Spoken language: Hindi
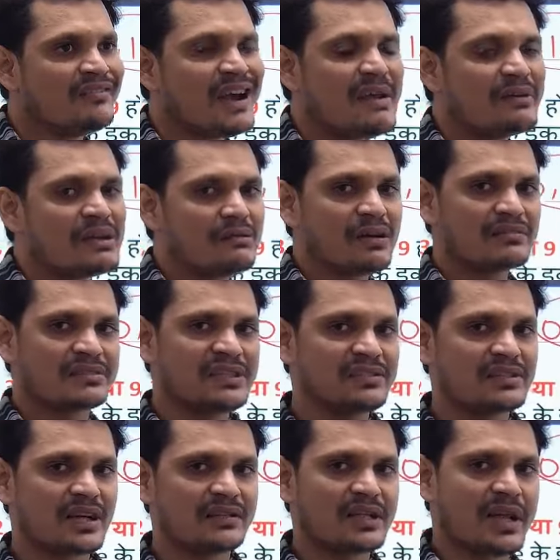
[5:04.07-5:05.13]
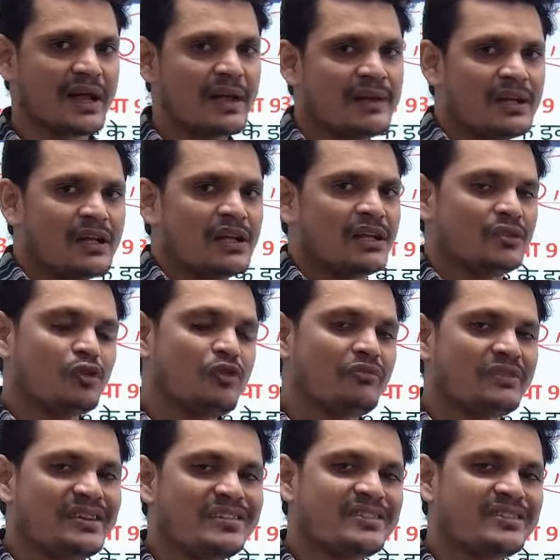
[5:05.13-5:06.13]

फाइव के बाद सिक्स आता है तो